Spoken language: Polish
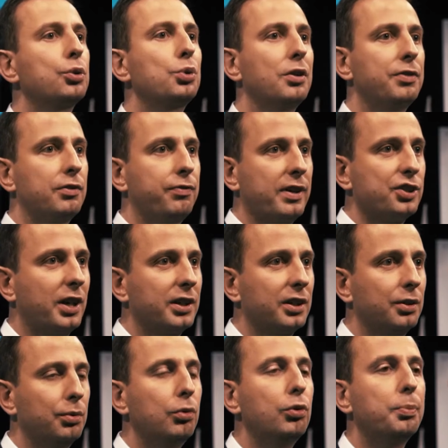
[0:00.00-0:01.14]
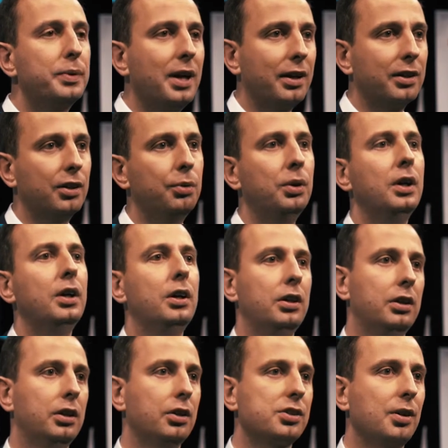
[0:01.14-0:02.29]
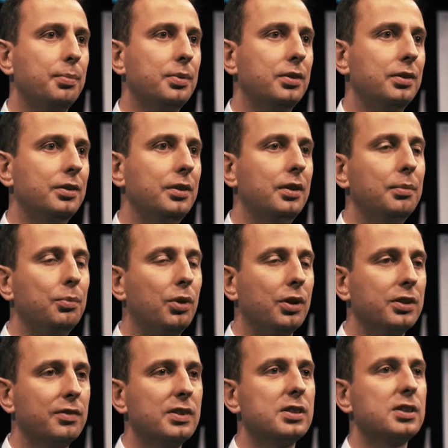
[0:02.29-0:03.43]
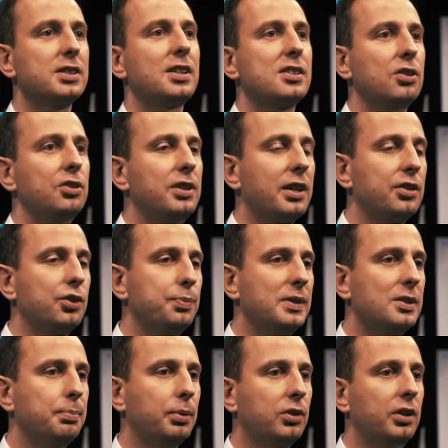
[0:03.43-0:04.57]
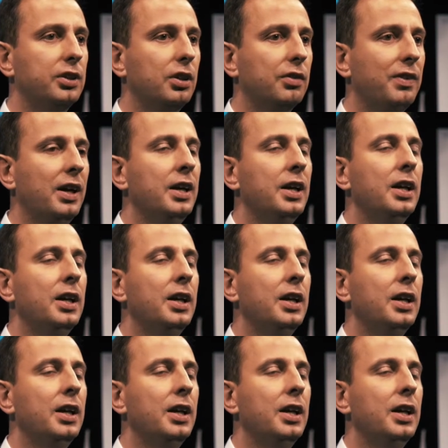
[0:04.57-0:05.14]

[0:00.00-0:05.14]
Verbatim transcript: które wytwarzają lub dają e, osoby młode, więc to jest ta solidarność międzypokoleniowa.